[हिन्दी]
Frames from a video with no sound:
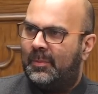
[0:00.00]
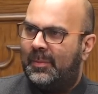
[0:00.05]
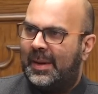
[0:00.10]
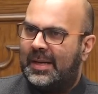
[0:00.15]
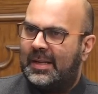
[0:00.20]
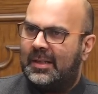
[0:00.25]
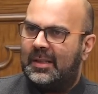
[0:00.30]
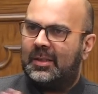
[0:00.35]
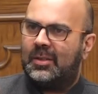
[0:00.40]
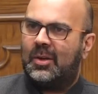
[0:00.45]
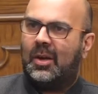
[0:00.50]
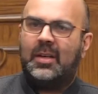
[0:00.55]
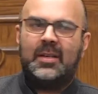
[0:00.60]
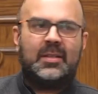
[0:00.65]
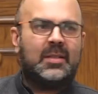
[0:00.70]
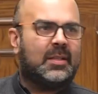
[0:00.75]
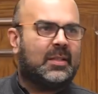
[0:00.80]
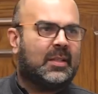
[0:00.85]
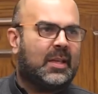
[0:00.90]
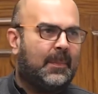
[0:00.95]
मेडिकल
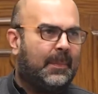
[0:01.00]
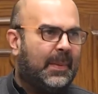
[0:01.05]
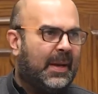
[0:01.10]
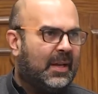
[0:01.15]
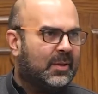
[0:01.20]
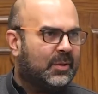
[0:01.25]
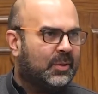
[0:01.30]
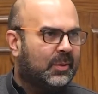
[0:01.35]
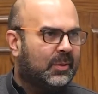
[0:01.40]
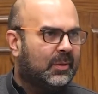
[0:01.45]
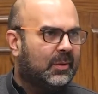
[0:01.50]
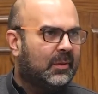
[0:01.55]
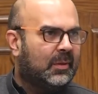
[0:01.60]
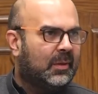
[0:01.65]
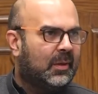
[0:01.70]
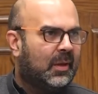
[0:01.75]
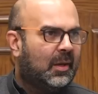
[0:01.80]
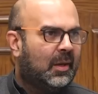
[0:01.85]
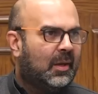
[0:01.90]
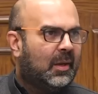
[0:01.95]
कॉलेज़ के पास हो
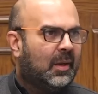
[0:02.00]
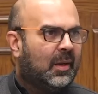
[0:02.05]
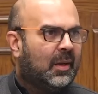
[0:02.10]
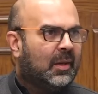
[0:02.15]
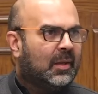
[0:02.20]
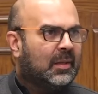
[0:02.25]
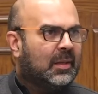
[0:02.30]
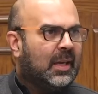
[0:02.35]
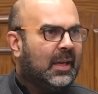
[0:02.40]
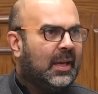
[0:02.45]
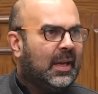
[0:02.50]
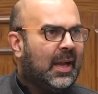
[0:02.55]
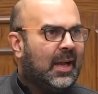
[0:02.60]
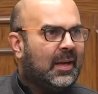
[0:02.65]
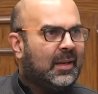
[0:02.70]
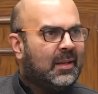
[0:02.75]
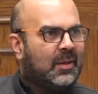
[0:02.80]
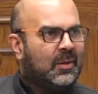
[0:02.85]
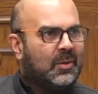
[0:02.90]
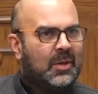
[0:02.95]
कि
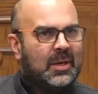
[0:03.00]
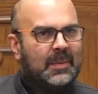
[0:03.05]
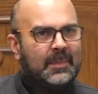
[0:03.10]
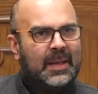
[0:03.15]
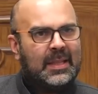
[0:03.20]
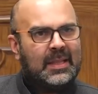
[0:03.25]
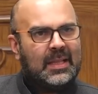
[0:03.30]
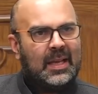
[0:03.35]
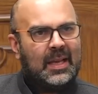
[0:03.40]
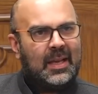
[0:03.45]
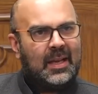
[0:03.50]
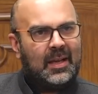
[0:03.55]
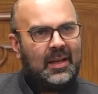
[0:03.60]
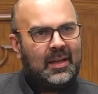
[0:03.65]
अगर कोई बंदा